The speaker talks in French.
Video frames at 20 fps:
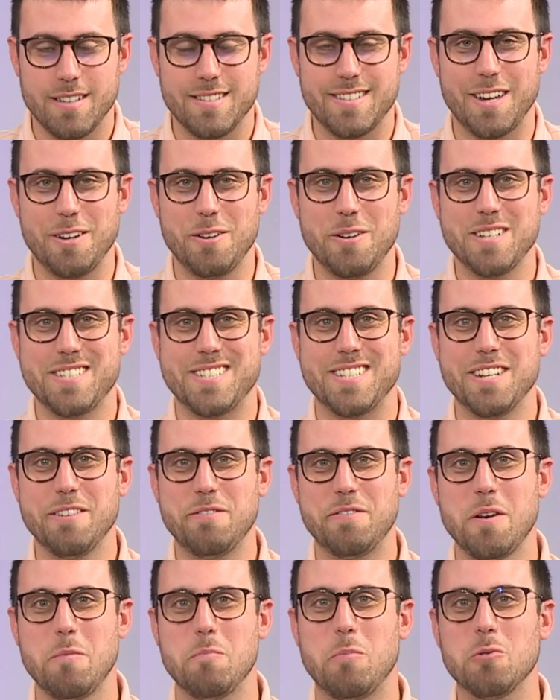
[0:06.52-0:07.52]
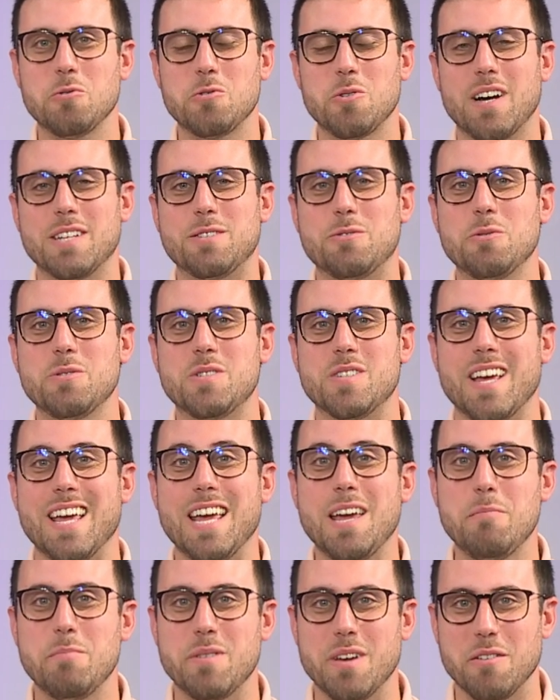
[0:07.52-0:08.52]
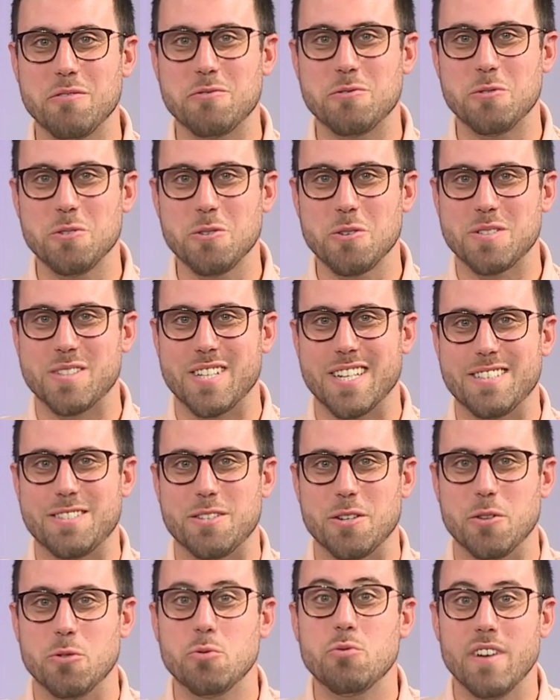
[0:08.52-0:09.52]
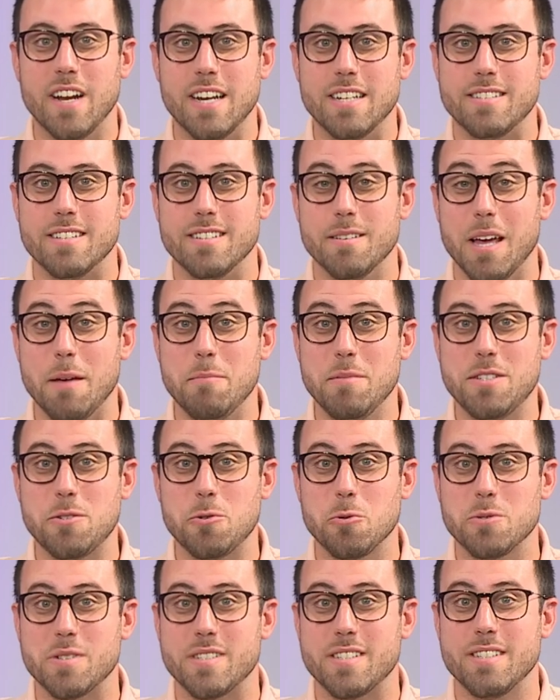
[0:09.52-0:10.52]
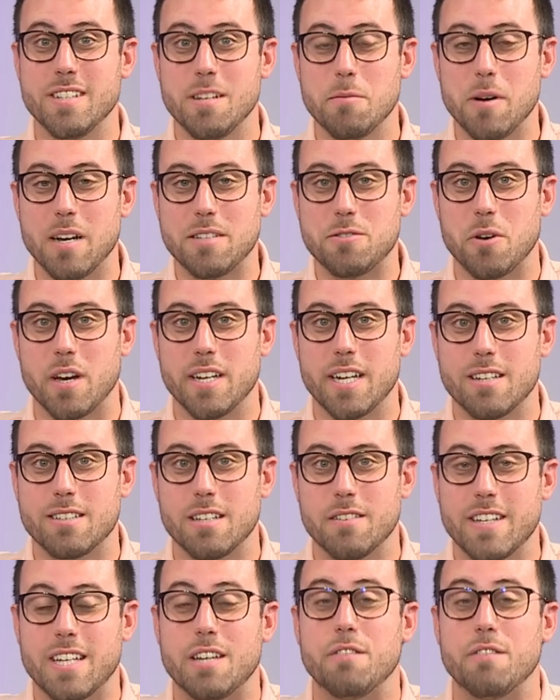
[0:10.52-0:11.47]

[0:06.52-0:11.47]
Salut les cinéphiles, bonjour à tous et bienvenue dans cette nouvelle émission Cinéma sur NRTV